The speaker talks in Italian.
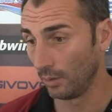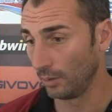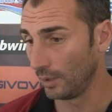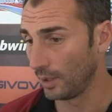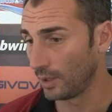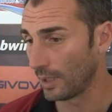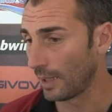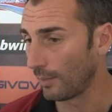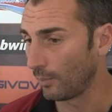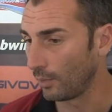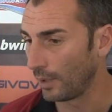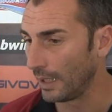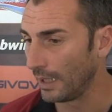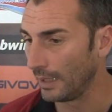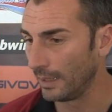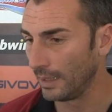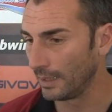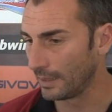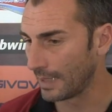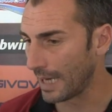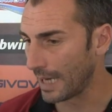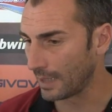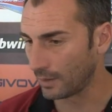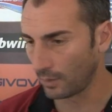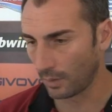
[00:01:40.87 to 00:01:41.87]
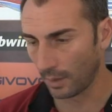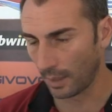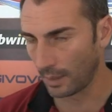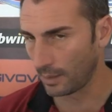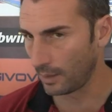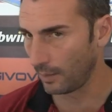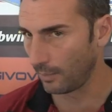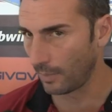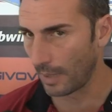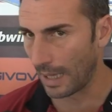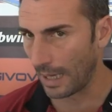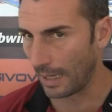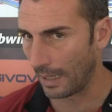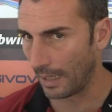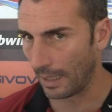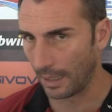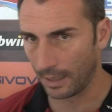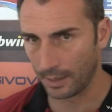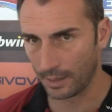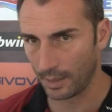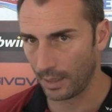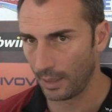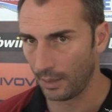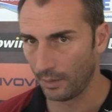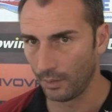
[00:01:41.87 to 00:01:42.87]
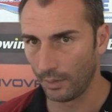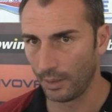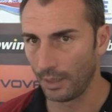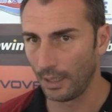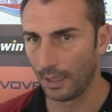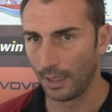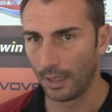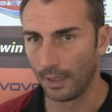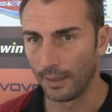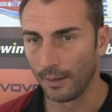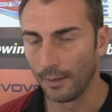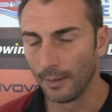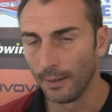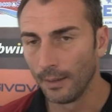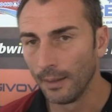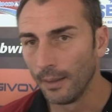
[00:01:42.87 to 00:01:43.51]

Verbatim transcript: in, diciamo nel disastro che si parla che sento dire